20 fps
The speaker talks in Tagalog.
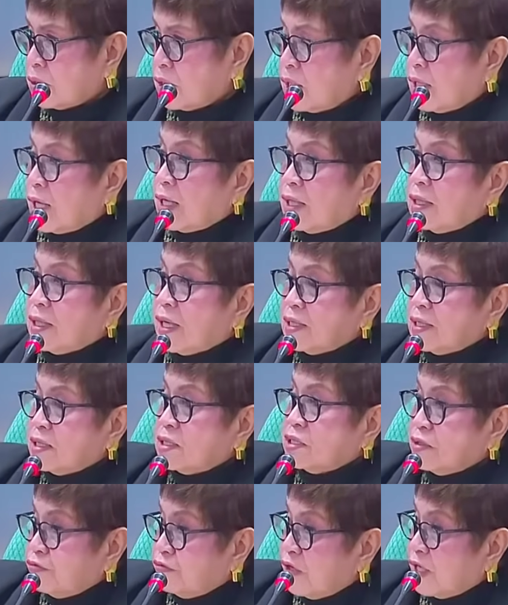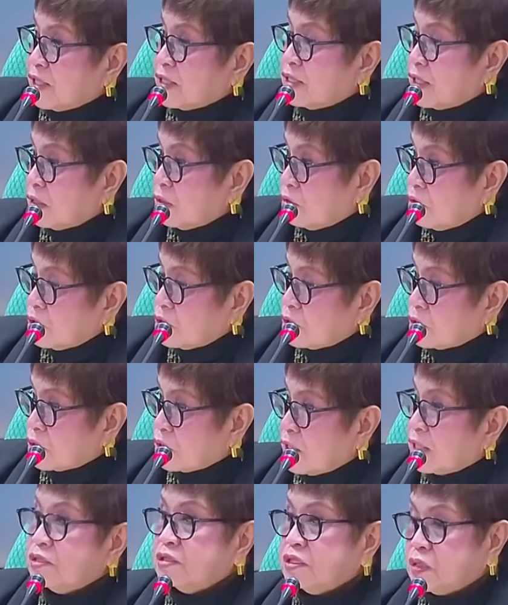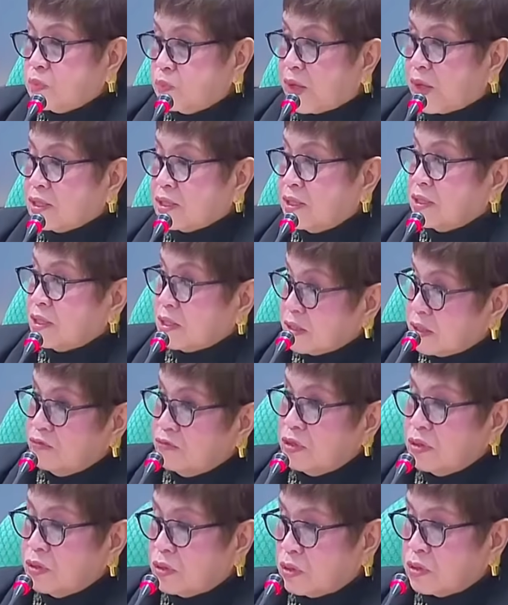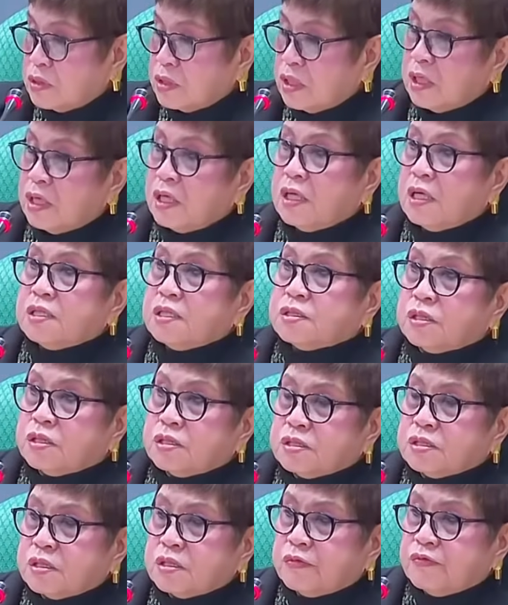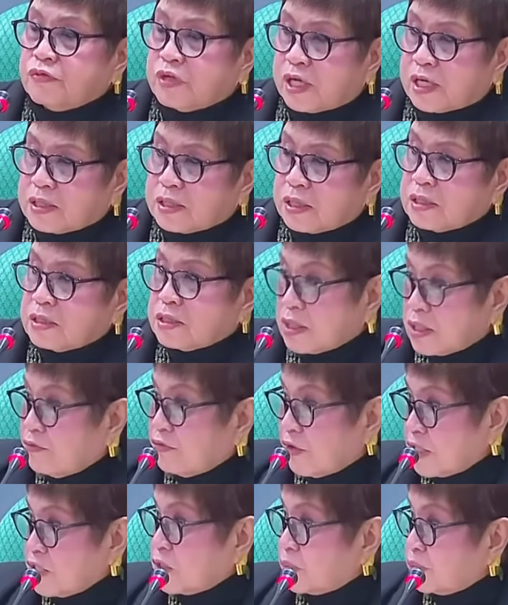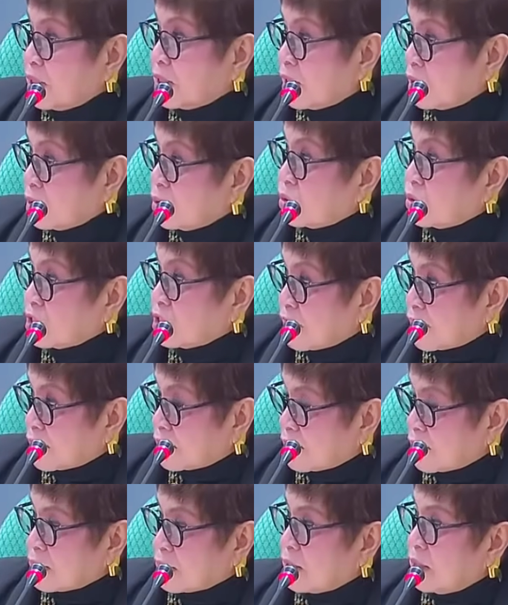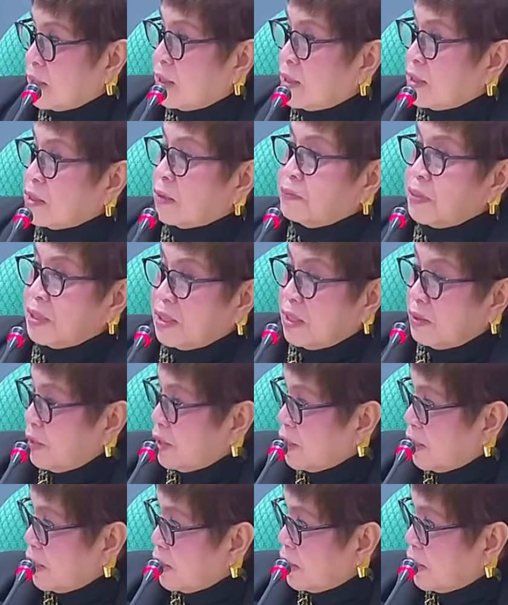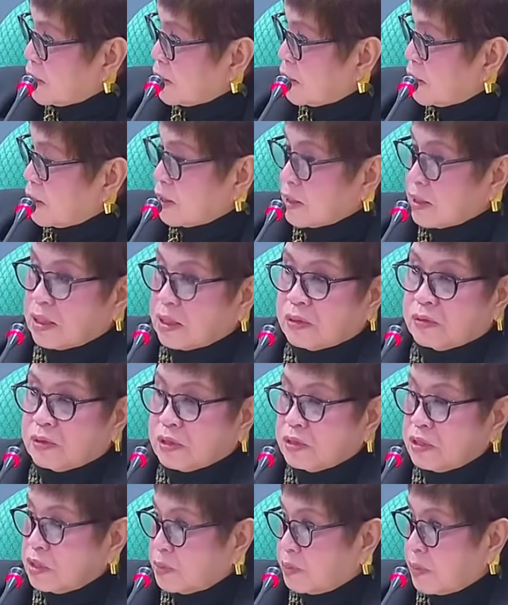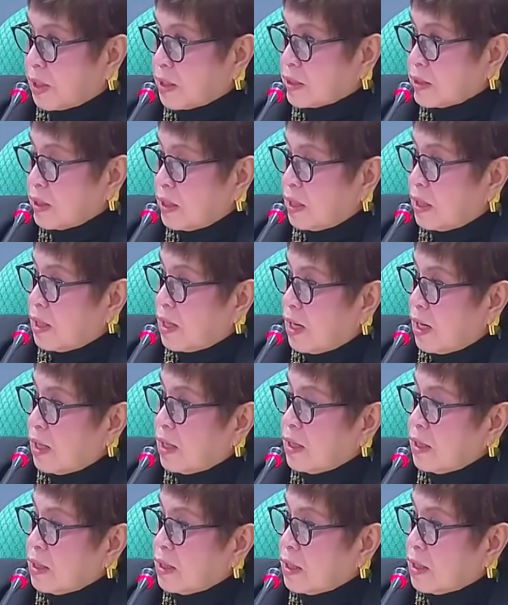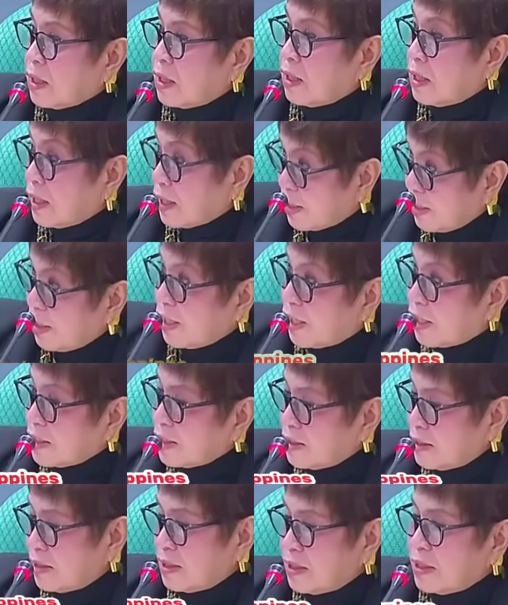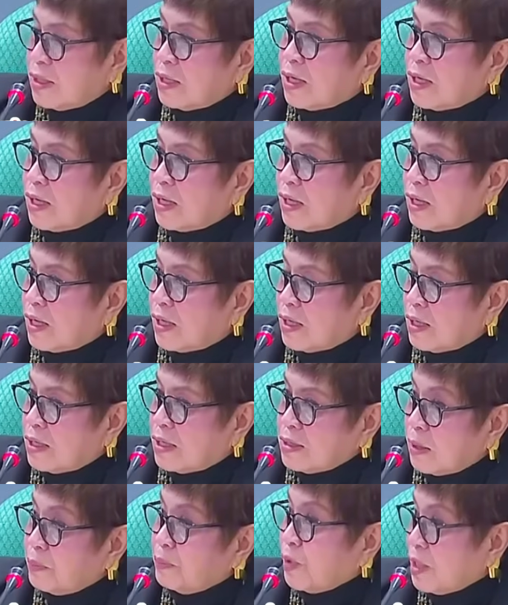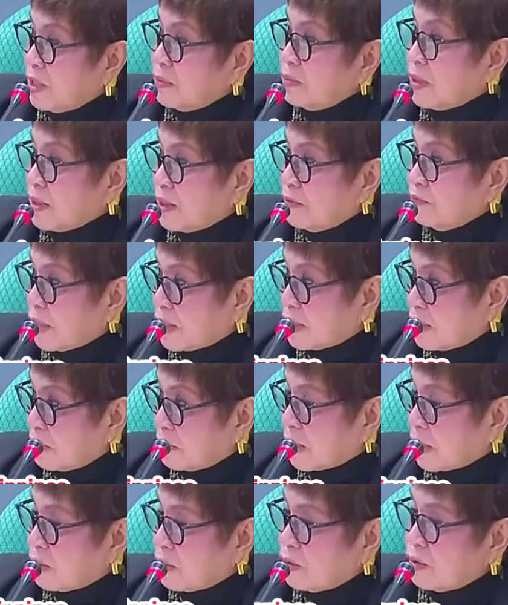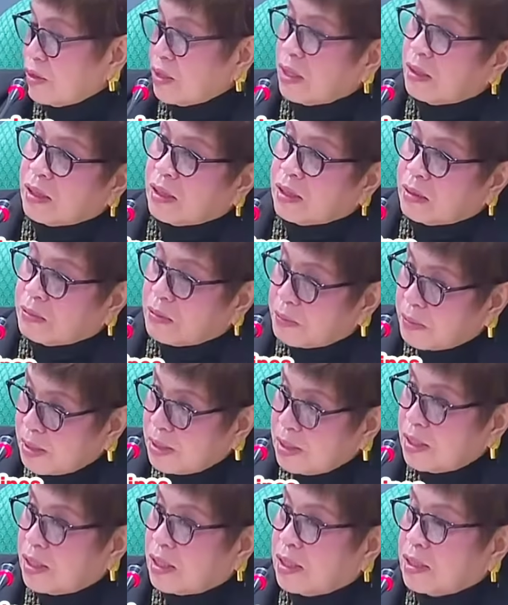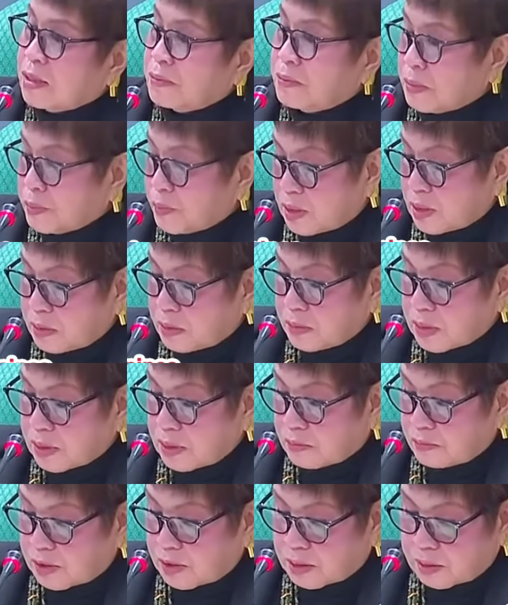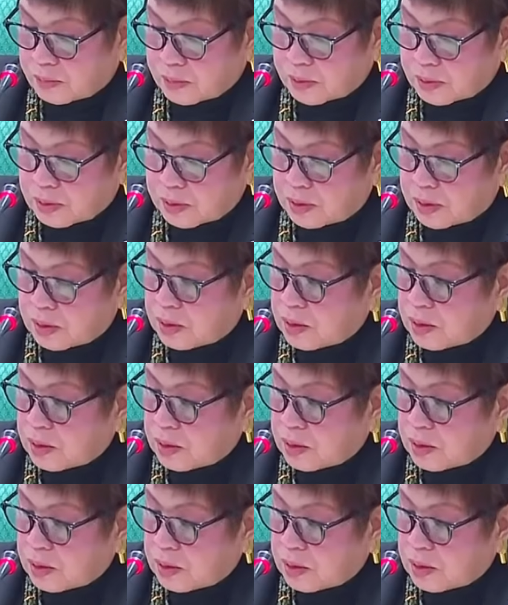Okay. And that is reflected also, that respect in the civil code is also reflected sa revised penal code natin na binibigyan natin ng equal respect ang kalalakihan uh, na pwedeng maging biktima or ang kababaihan na pwedeng maging biktima. Apo.